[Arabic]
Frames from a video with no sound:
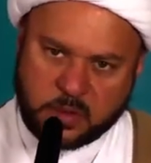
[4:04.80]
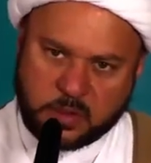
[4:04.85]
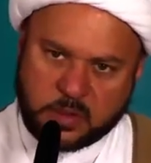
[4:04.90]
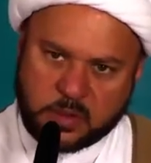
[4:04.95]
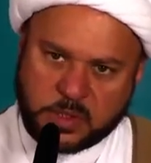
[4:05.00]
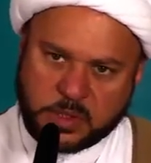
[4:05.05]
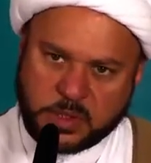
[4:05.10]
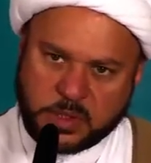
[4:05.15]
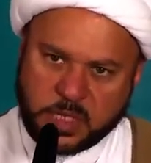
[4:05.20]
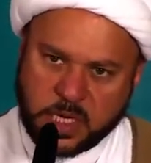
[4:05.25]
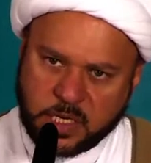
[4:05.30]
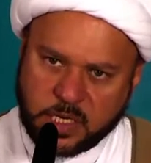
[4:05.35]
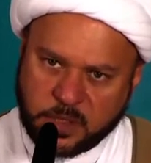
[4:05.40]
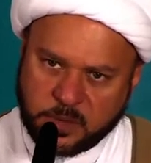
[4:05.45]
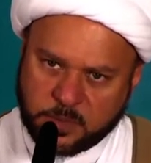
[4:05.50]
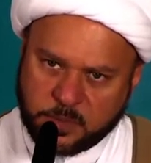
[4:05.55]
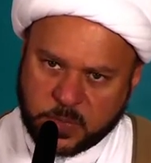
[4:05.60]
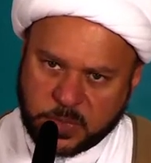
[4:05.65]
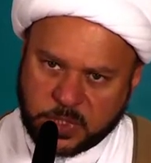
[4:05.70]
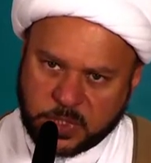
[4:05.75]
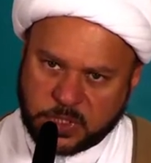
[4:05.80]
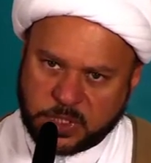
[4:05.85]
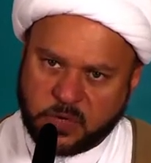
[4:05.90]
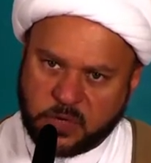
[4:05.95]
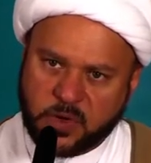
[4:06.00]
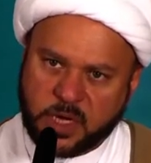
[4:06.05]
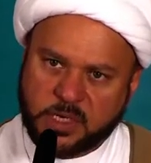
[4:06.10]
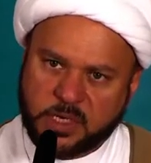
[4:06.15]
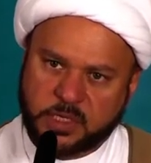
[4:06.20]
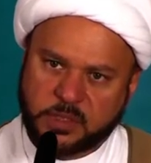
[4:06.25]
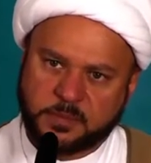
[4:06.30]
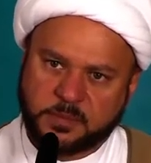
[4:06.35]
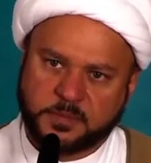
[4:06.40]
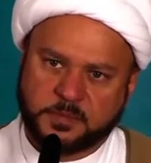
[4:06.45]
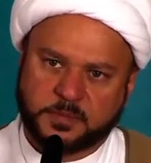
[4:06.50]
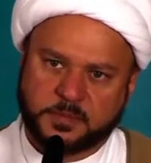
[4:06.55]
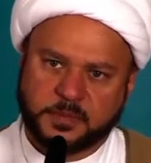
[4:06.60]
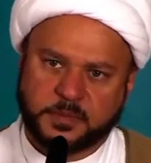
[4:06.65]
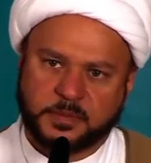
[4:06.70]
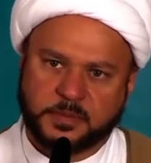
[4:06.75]
جانب من جوانب
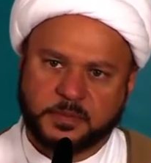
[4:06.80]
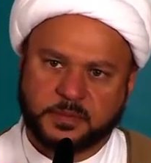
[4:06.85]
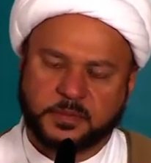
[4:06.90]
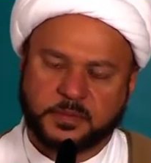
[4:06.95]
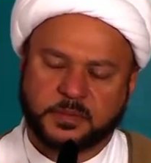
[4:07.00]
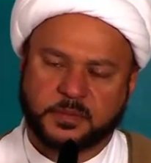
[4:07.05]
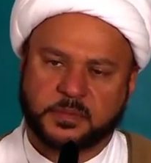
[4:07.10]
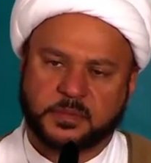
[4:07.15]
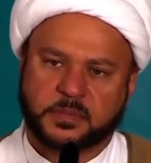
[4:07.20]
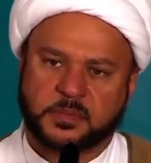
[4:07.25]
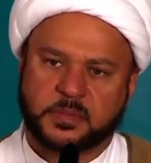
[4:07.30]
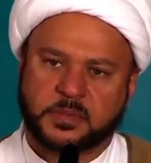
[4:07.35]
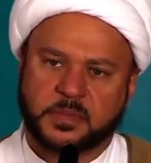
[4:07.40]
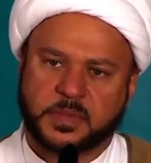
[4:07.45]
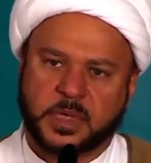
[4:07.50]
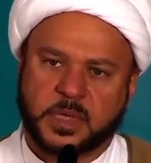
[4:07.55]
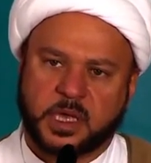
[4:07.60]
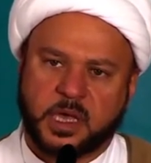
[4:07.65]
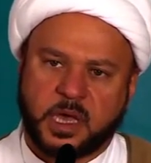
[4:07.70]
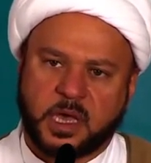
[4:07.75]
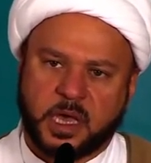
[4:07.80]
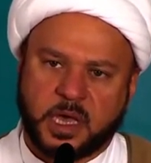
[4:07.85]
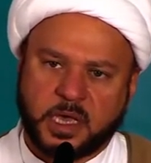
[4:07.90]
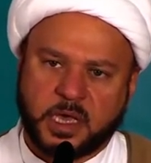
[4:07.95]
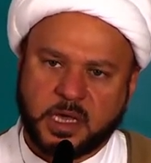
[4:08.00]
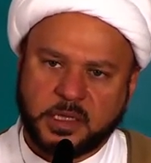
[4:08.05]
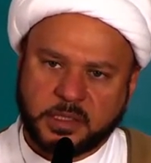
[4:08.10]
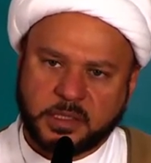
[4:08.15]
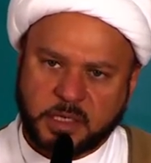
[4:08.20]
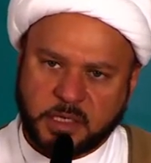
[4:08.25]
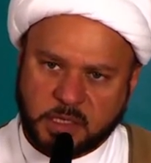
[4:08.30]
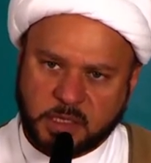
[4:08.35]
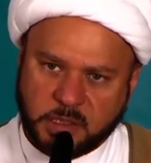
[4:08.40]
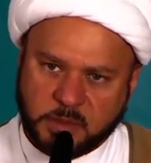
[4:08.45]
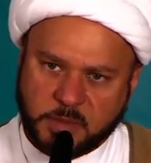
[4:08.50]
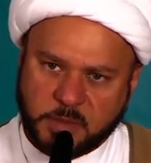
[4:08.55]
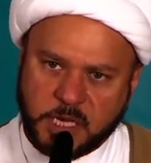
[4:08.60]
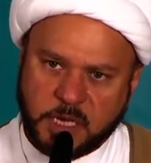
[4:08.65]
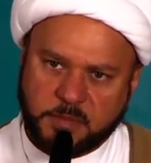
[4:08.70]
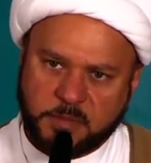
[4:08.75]
حياه
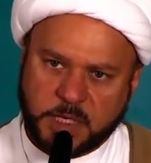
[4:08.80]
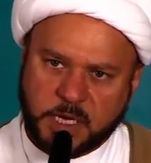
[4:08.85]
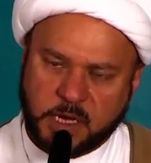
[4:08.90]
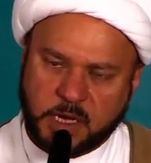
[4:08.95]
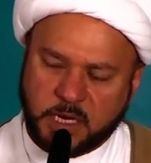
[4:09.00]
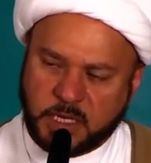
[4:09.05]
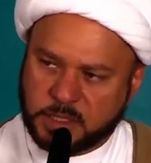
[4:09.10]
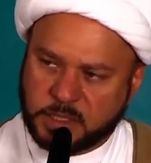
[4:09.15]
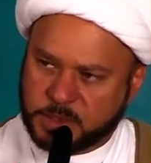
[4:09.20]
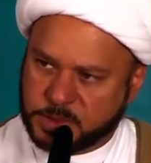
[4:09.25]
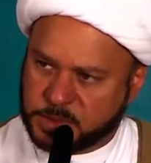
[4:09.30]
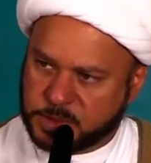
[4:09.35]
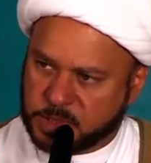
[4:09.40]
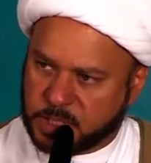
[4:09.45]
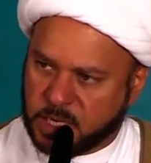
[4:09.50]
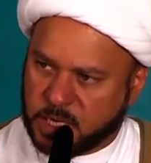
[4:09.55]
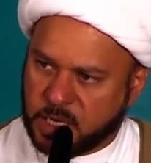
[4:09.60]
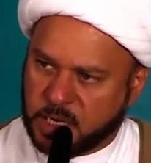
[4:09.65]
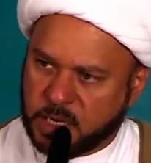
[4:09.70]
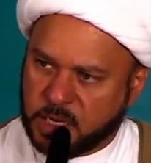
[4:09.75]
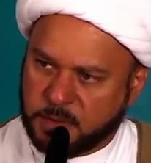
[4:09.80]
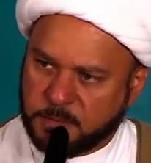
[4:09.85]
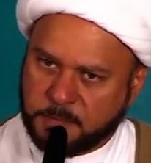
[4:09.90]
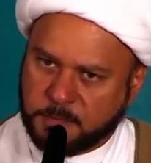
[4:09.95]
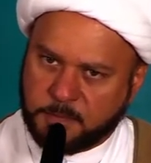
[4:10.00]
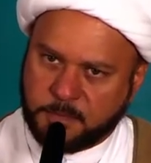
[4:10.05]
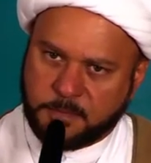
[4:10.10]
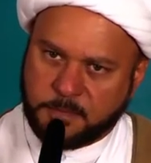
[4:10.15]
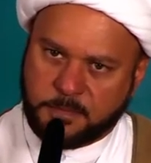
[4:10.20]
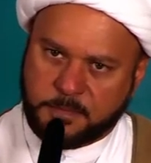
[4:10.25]
الامام عليه السلام